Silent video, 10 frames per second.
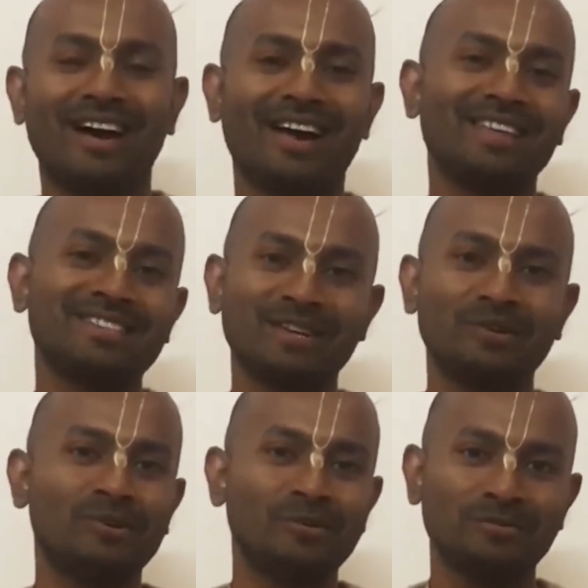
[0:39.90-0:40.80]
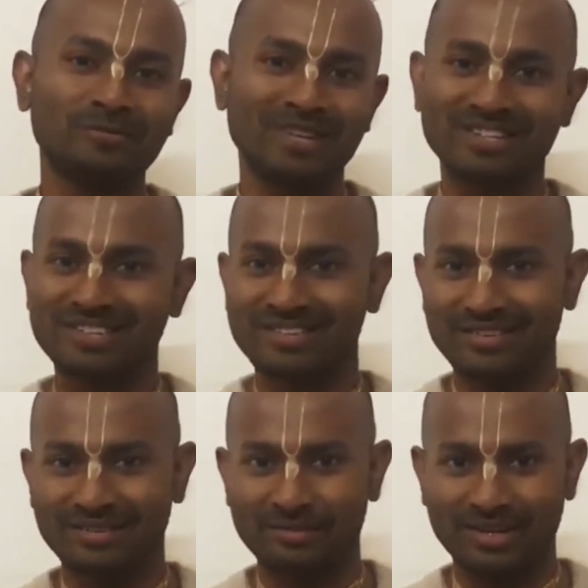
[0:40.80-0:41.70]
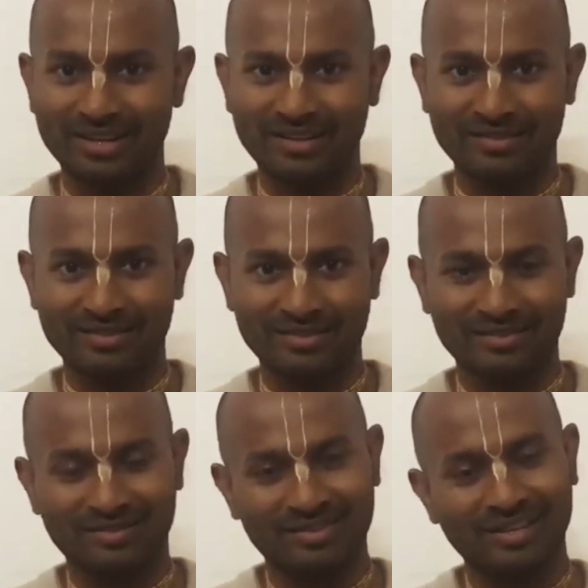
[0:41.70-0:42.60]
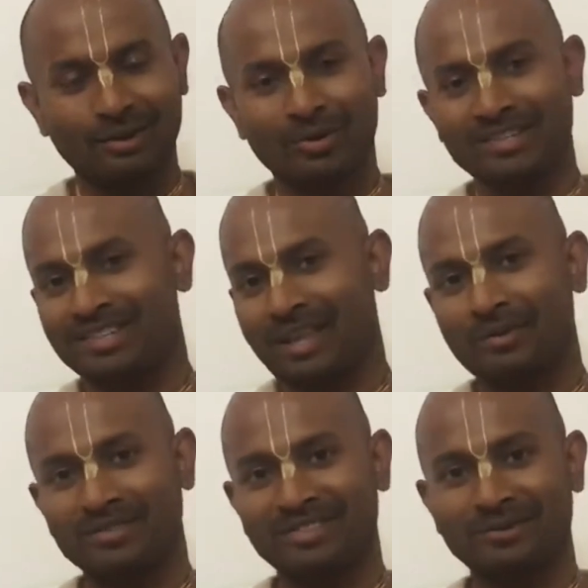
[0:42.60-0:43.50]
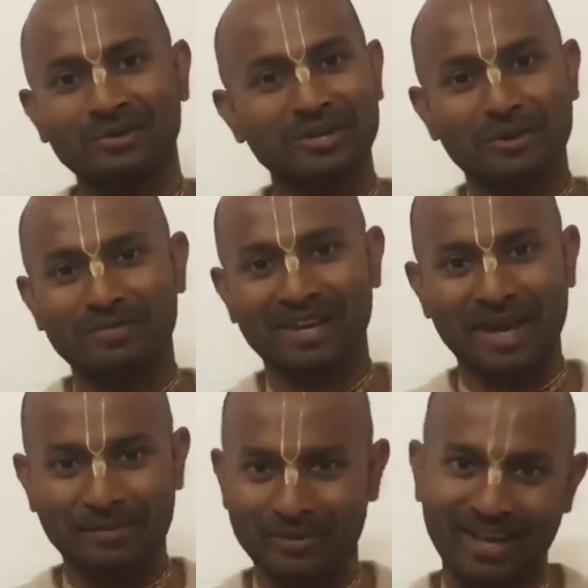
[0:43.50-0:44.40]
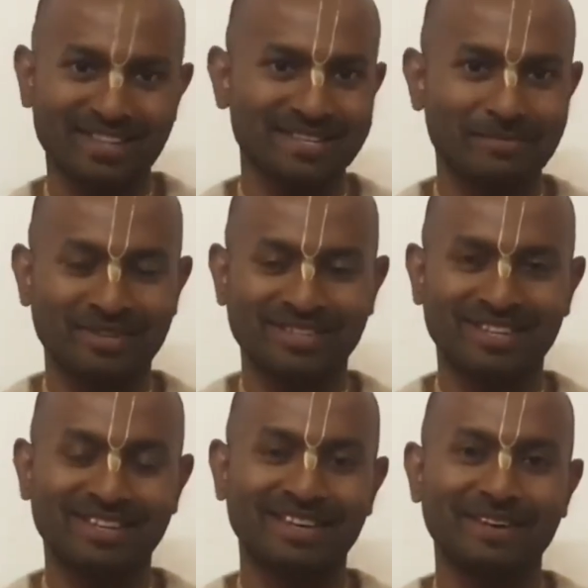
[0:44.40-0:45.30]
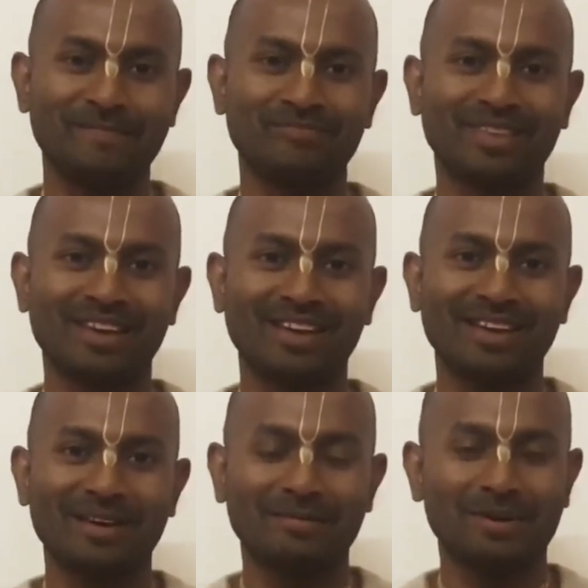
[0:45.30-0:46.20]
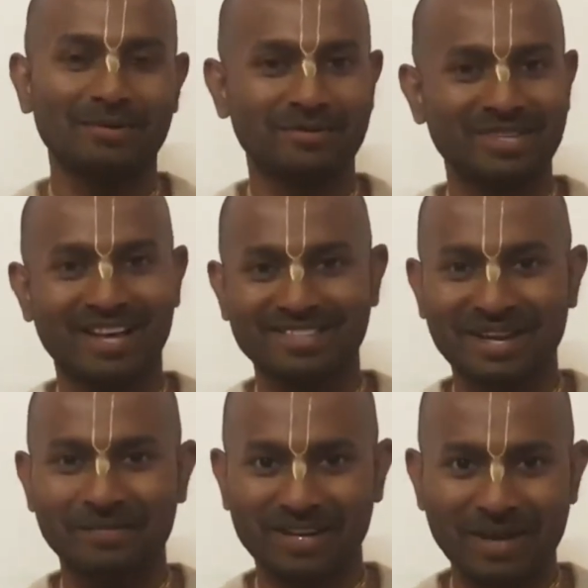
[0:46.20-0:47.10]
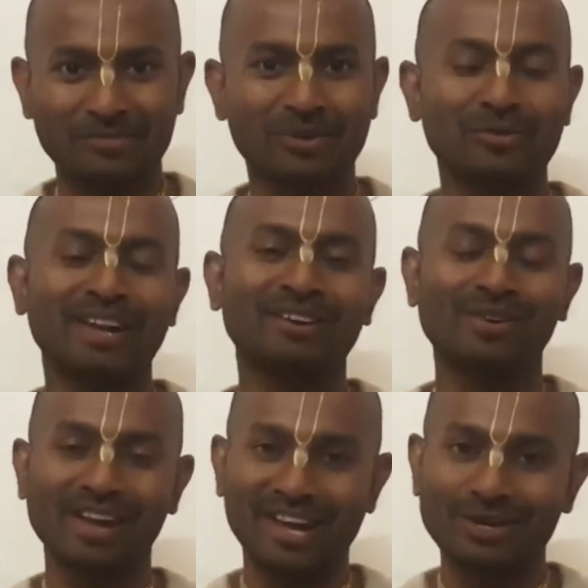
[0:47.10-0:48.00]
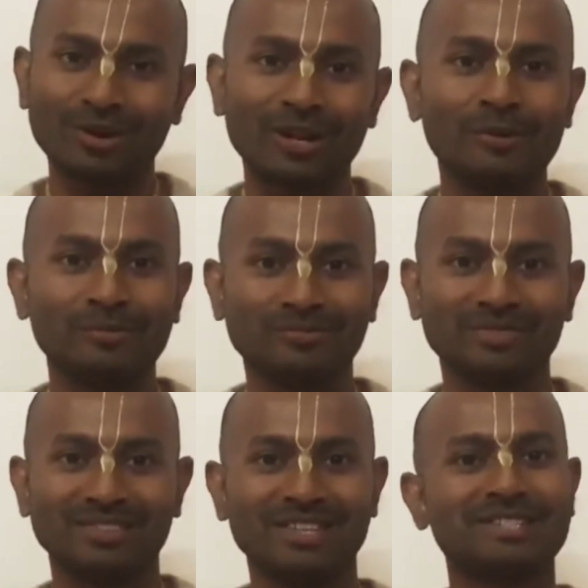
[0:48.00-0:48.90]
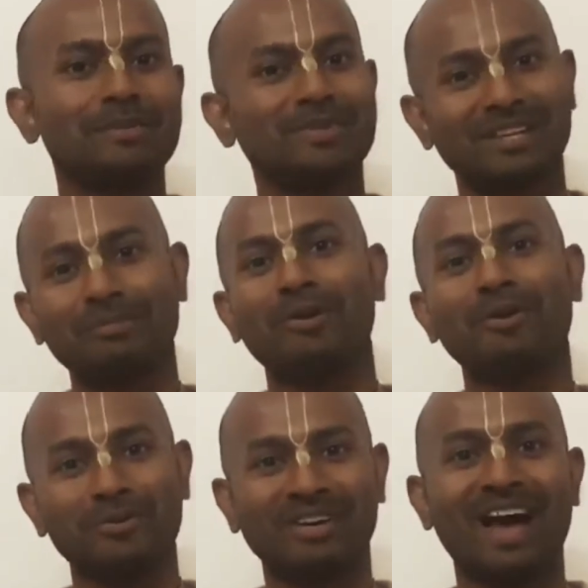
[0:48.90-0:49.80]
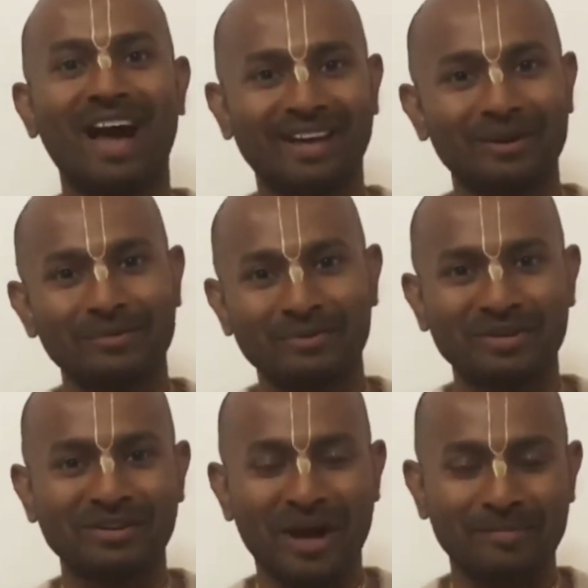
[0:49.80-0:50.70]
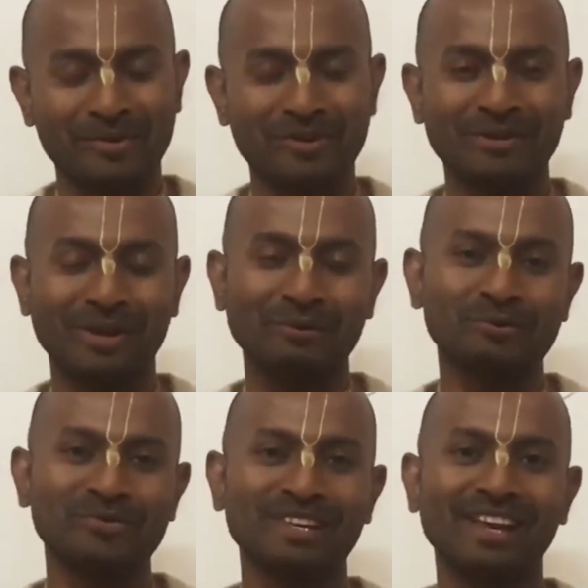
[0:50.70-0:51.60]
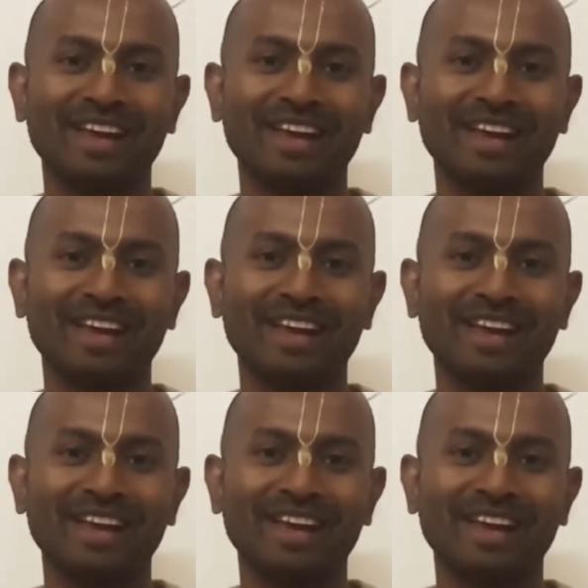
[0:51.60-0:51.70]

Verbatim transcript: আর আজকেও বেশ মানে ই করে চিন্তা করতেছি দুইটা সপ্তাহ গ্যাপ হয়ে গেছে আপনাদের সাথে ভাবলাম যে আজকে আমরা গ্যাপ করবো না একটু লেট হলেও জাস্ট আপনাদেরকে পনেরো মিনিট আগে আমি নোটি আমরা নোটিফাই করছি